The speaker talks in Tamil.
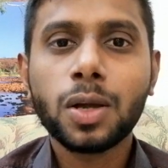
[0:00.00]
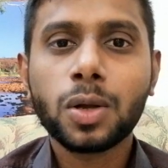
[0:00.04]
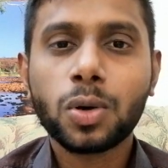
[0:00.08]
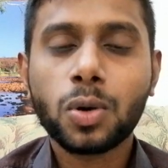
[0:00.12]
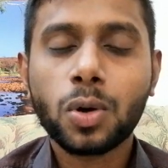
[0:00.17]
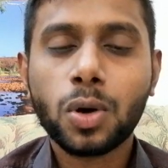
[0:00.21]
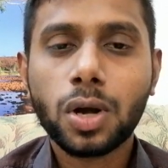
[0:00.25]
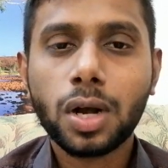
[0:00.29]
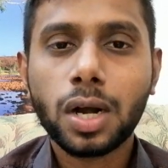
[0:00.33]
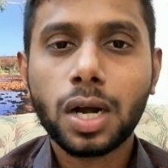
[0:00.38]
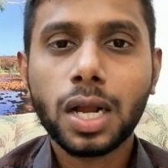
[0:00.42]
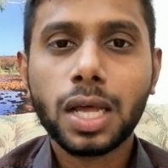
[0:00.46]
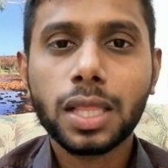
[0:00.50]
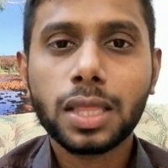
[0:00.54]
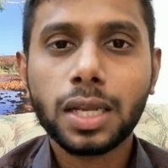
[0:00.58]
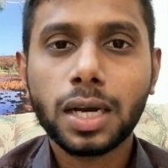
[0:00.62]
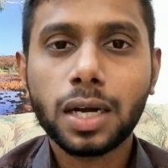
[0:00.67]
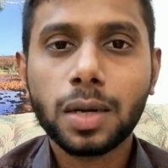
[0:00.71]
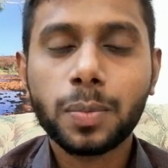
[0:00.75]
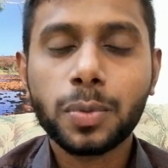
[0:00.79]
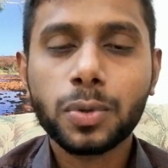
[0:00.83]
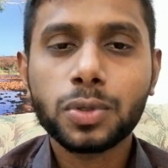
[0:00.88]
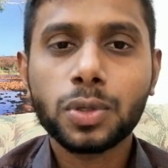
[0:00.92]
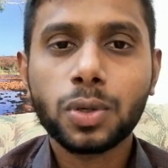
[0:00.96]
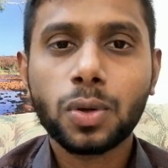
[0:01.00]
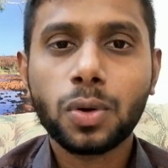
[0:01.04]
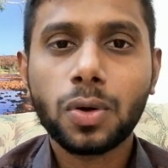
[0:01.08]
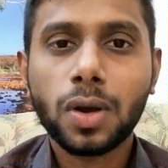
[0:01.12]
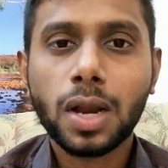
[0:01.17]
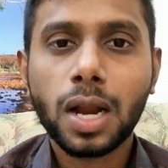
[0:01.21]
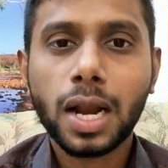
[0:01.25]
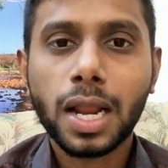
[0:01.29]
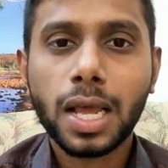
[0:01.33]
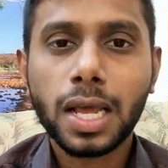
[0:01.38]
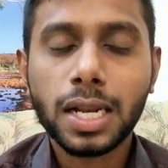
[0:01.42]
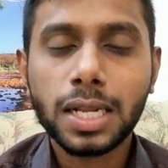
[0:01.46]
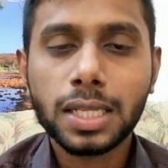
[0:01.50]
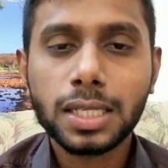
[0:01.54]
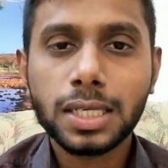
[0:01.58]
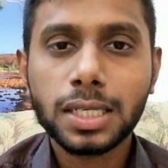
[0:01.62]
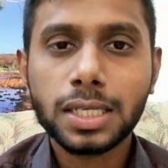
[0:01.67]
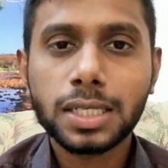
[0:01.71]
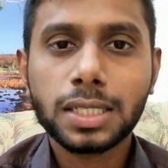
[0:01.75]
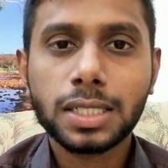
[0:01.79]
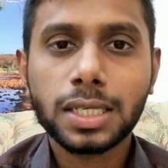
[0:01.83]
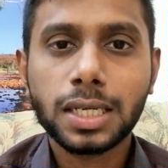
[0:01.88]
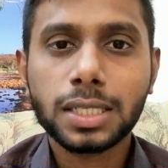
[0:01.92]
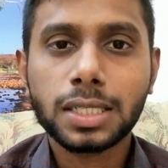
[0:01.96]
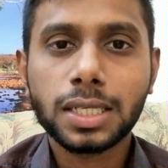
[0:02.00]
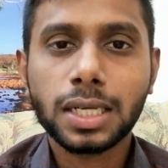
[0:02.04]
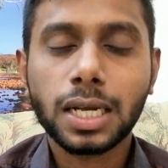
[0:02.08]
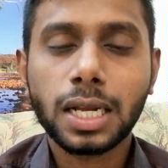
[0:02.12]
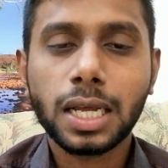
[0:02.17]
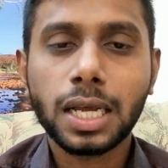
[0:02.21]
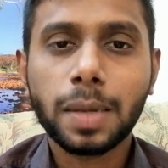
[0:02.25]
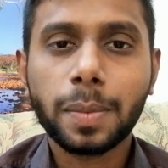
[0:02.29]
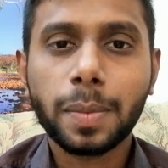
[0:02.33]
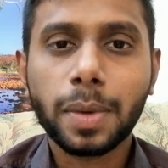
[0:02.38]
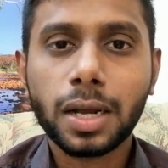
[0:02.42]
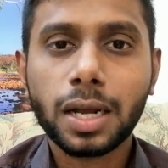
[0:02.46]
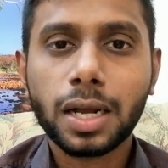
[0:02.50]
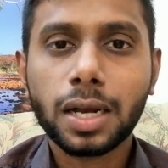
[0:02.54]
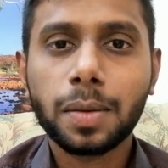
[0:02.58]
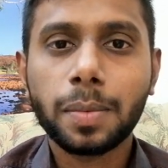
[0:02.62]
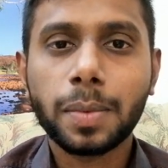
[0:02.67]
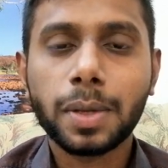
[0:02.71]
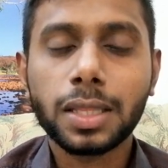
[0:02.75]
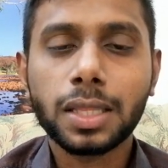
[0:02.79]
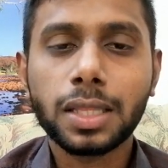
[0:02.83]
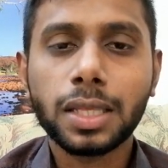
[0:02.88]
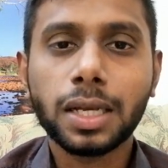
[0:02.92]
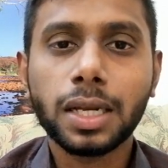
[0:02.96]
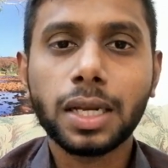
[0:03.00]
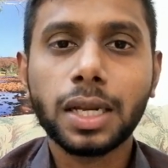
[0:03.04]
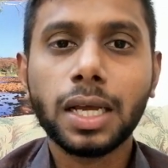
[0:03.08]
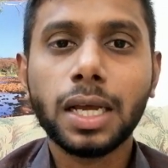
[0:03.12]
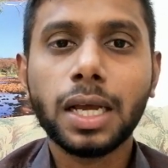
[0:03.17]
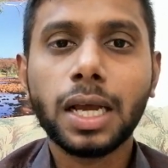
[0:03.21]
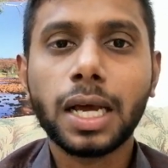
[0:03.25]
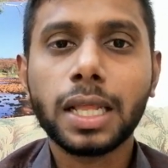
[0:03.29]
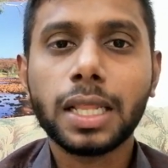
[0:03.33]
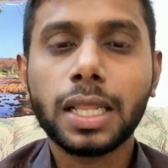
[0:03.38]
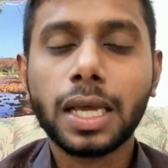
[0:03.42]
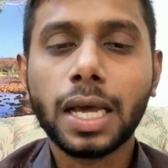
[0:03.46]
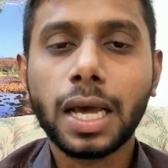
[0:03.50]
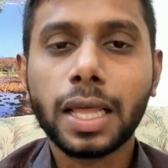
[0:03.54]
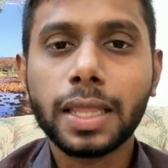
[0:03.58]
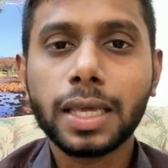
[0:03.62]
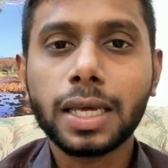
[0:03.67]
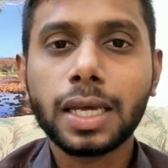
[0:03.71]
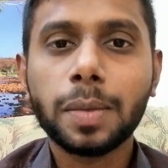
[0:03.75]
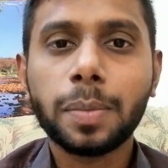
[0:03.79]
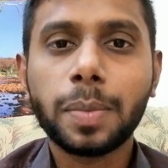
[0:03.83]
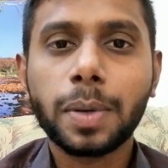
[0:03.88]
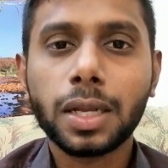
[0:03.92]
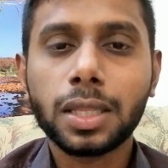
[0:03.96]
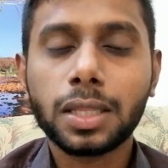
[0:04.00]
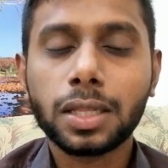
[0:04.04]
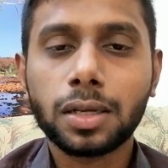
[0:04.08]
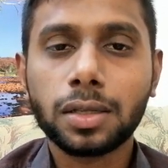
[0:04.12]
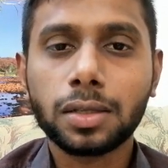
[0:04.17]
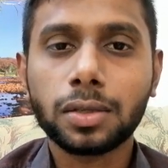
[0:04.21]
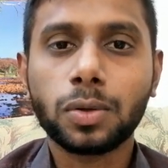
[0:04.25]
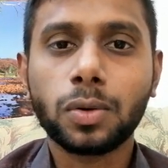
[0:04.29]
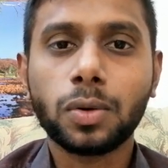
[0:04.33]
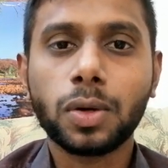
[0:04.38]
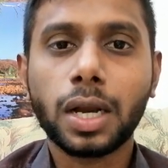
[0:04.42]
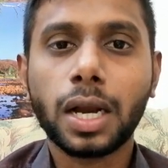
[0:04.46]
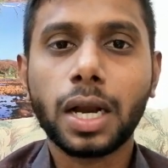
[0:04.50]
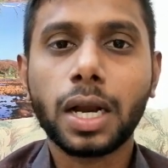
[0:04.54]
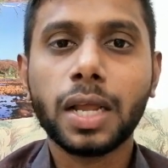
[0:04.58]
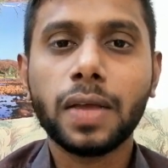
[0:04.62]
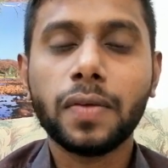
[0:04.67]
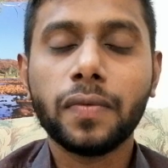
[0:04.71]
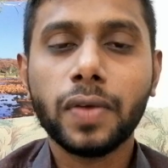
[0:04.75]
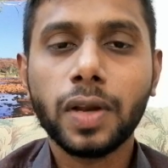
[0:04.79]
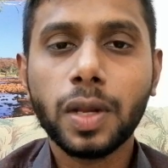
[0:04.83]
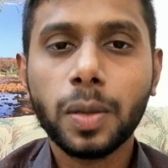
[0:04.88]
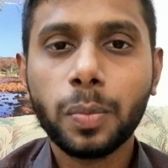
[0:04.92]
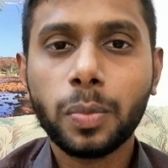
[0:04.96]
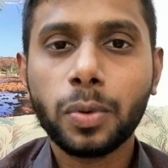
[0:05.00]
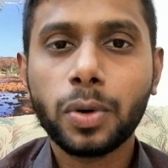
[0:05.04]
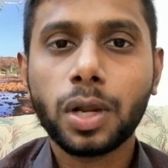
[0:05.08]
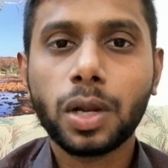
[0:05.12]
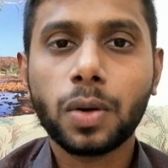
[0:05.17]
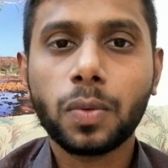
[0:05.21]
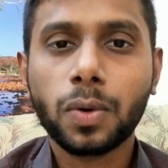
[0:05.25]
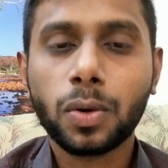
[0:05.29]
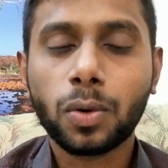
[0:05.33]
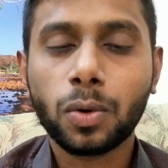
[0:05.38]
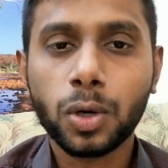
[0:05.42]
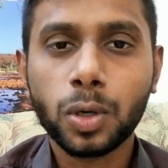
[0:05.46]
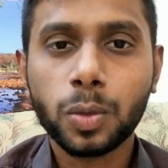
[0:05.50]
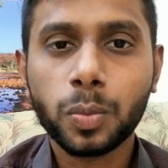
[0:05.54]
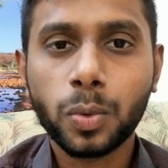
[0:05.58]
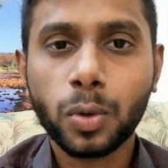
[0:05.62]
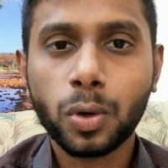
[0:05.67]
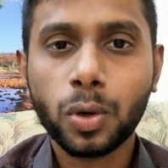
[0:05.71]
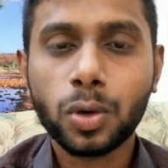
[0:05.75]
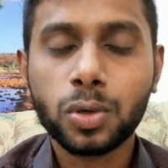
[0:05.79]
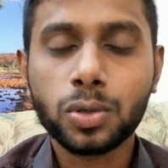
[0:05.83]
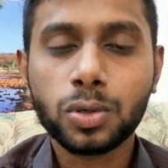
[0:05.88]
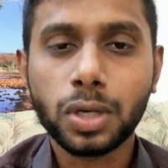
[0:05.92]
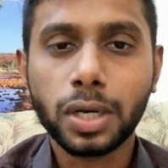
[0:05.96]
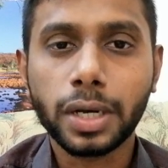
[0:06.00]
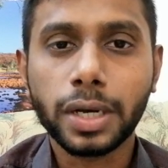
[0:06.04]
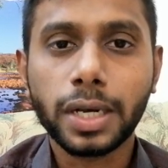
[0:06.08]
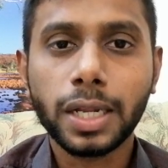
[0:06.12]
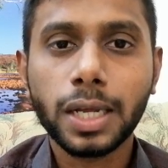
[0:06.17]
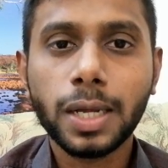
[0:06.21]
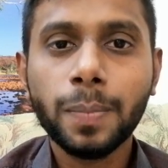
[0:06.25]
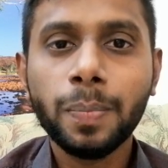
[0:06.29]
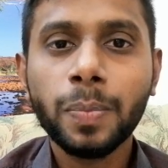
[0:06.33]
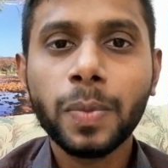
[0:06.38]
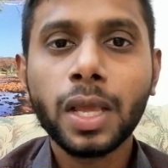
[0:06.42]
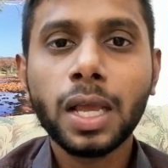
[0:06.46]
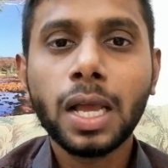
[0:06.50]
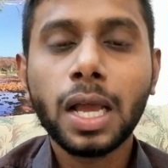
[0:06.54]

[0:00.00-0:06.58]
கொரோனா தடுப்பூசிக்கு உண்டான ரிஜிஸ்ட்ரேஷனை மக்கள் மத்தியில் அதை அதிகப்படுத்துறதுக்கு உண்டான விழிப்புணர்வை கொண்டு போகணும்னு சொல்லிட்டு